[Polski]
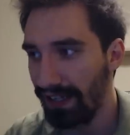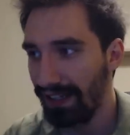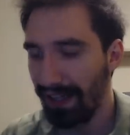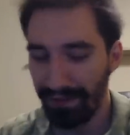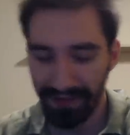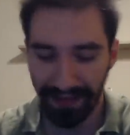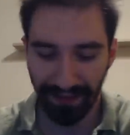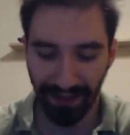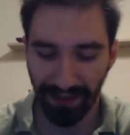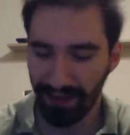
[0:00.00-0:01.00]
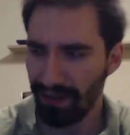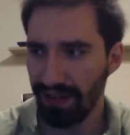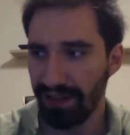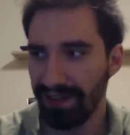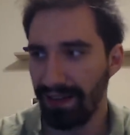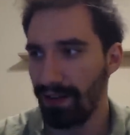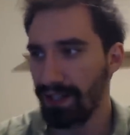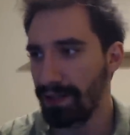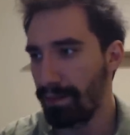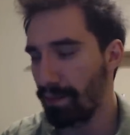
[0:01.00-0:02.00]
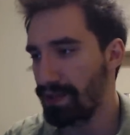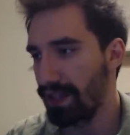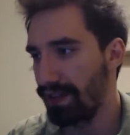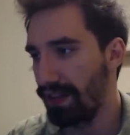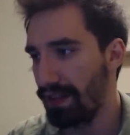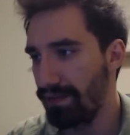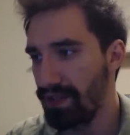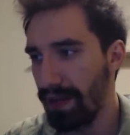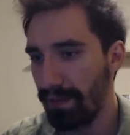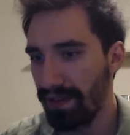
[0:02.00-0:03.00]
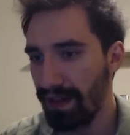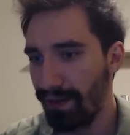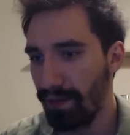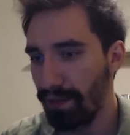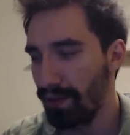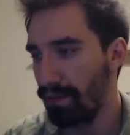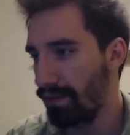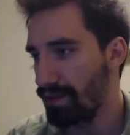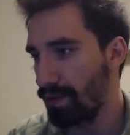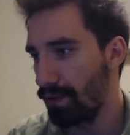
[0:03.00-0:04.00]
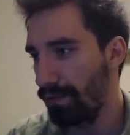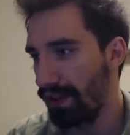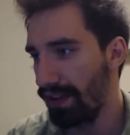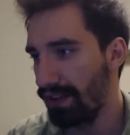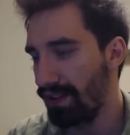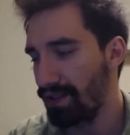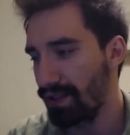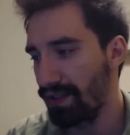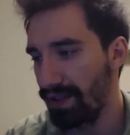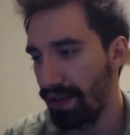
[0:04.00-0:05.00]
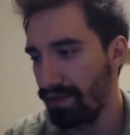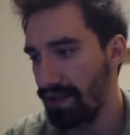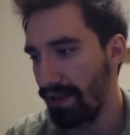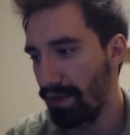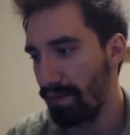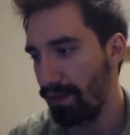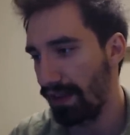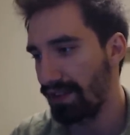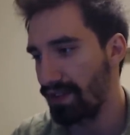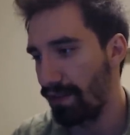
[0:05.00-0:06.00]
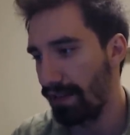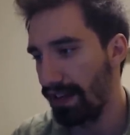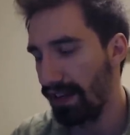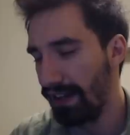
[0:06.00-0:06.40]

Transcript: Ja widziałem tylko trochę z tej loży poprzedniej, nie widziałem jej całej, podobno wyszło gówniana, tej szoty co ja widziałem nie były jakieś dobre,